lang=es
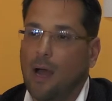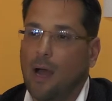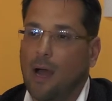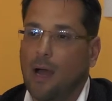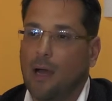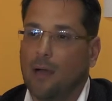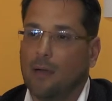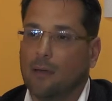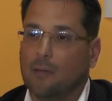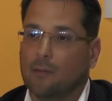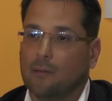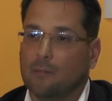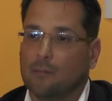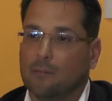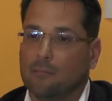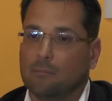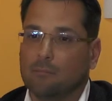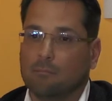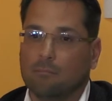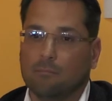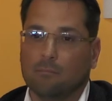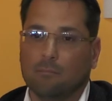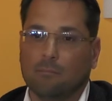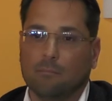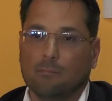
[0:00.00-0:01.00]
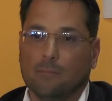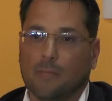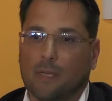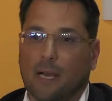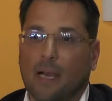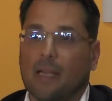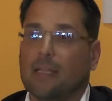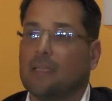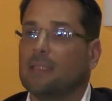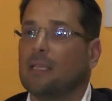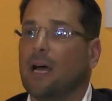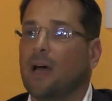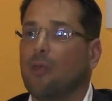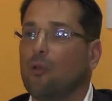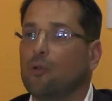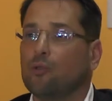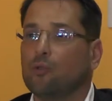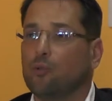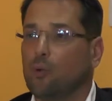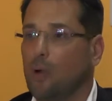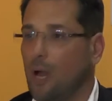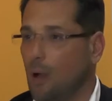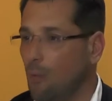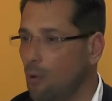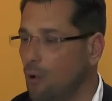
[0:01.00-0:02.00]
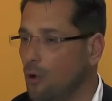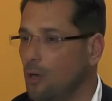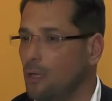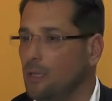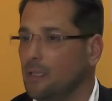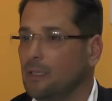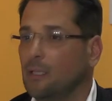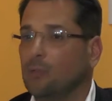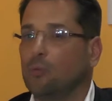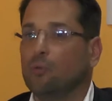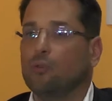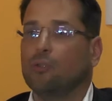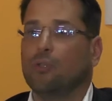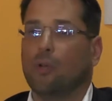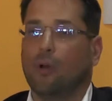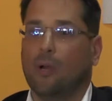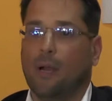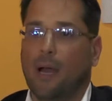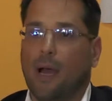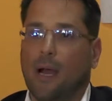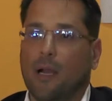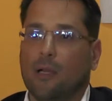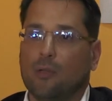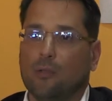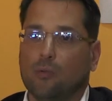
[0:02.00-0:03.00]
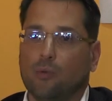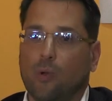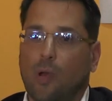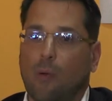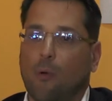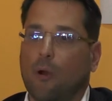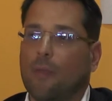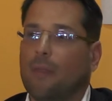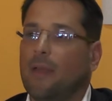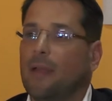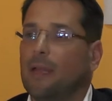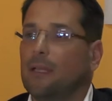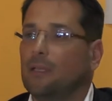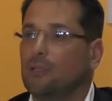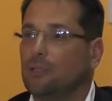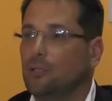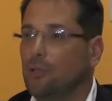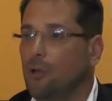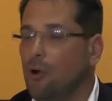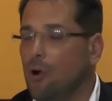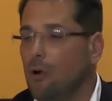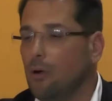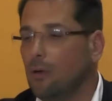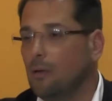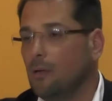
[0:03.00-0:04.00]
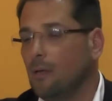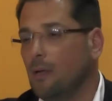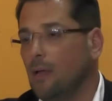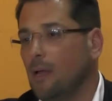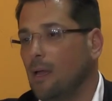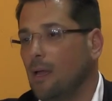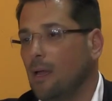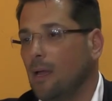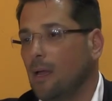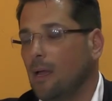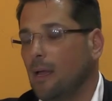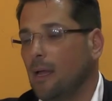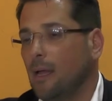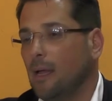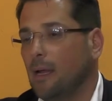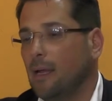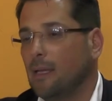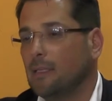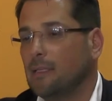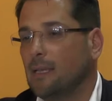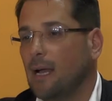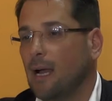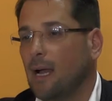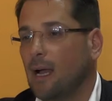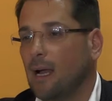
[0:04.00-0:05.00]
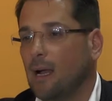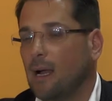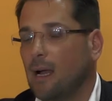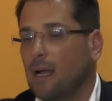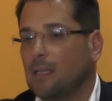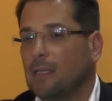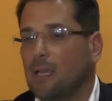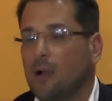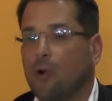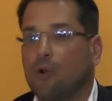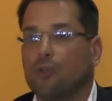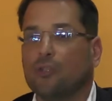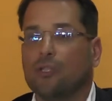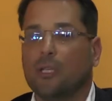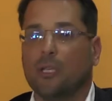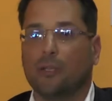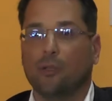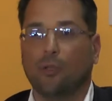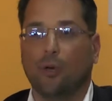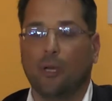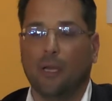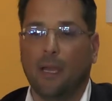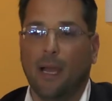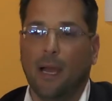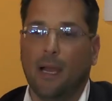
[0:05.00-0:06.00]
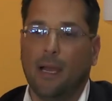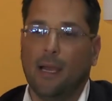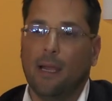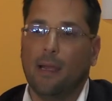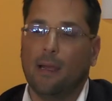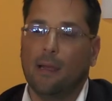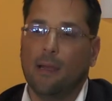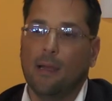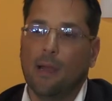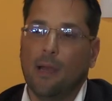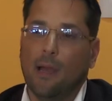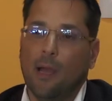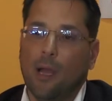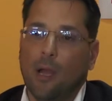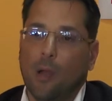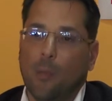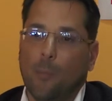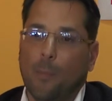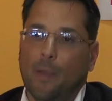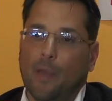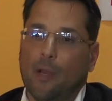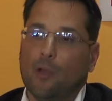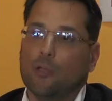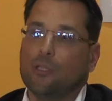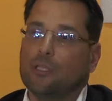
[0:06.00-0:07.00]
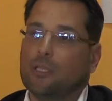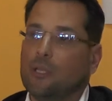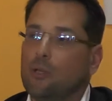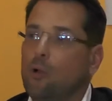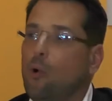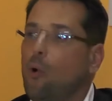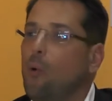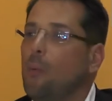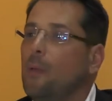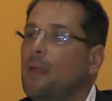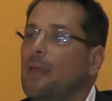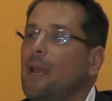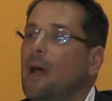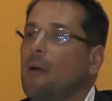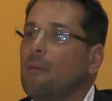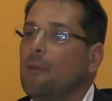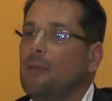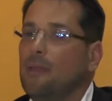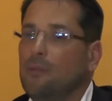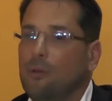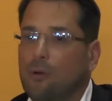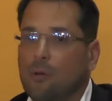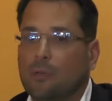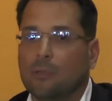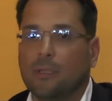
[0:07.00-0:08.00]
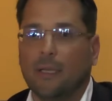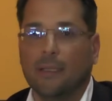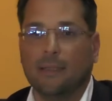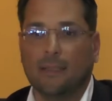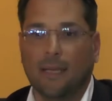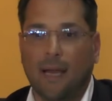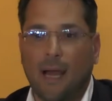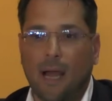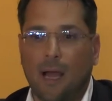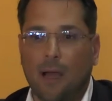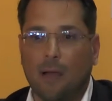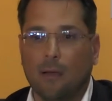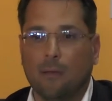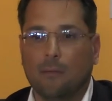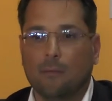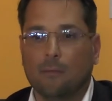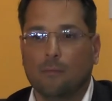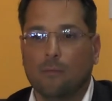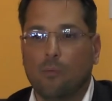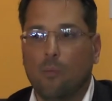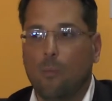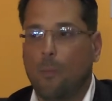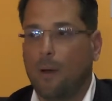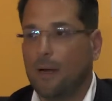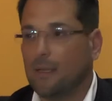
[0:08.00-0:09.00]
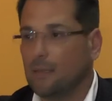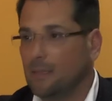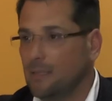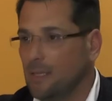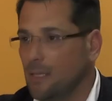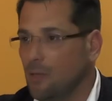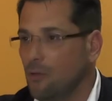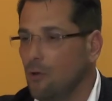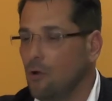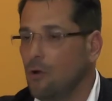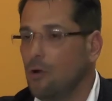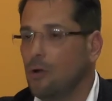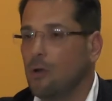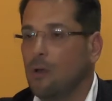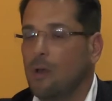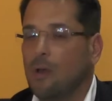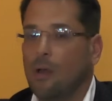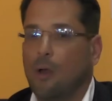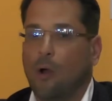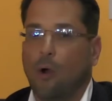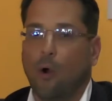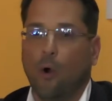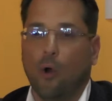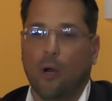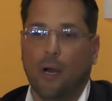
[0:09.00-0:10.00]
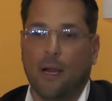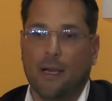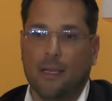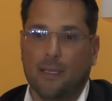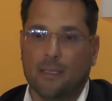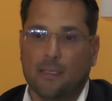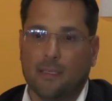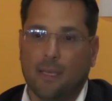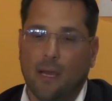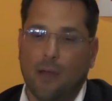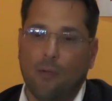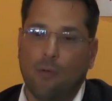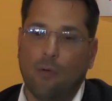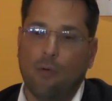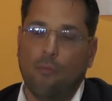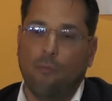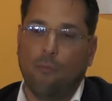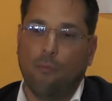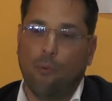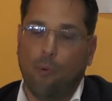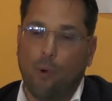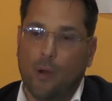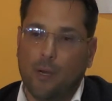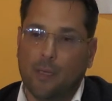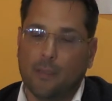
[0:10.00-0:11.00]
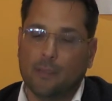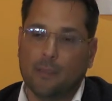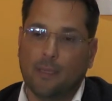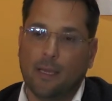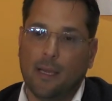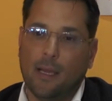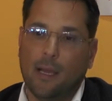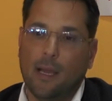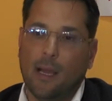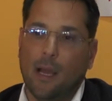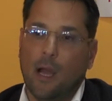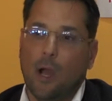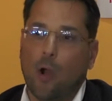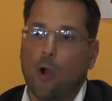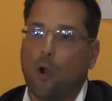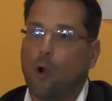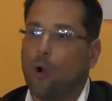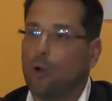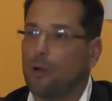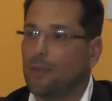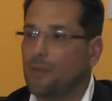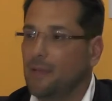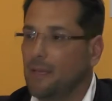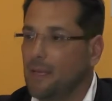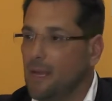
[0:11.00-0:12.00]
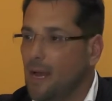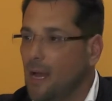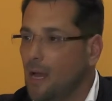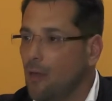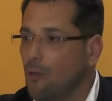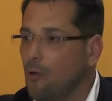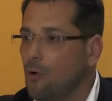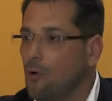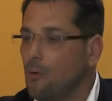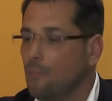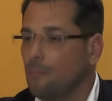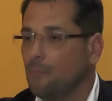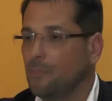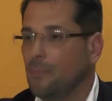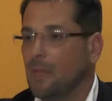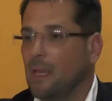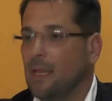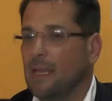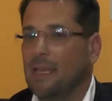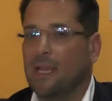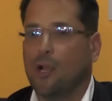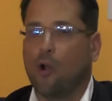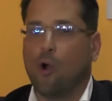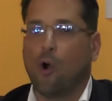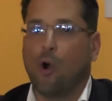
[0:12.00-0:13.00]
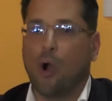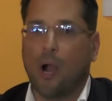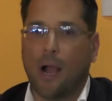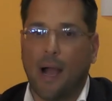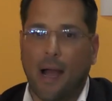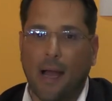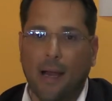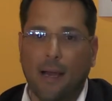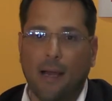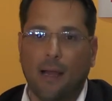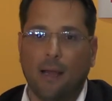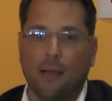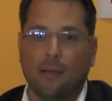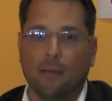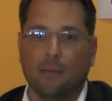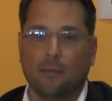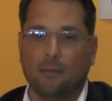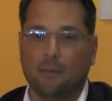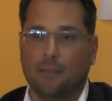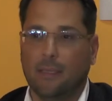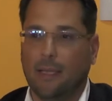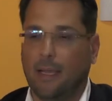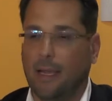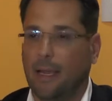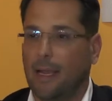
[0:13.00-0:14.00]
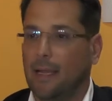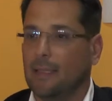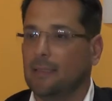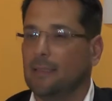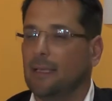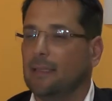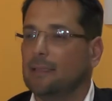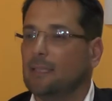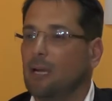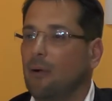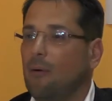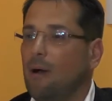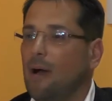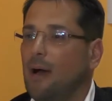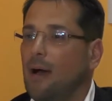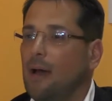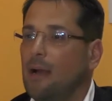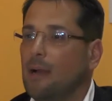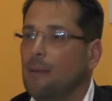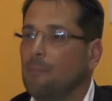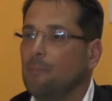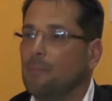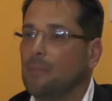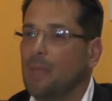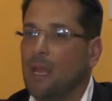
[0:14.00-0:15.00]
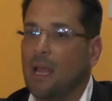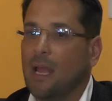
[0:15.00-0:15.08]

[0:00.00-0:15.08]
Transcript: han realizado su labor institucional, su labor de gestión en esas casas consistoriales, pero si no hubiera habido detrás un partido organizado, fuerte, coordinado, y con ganas de, trabajar,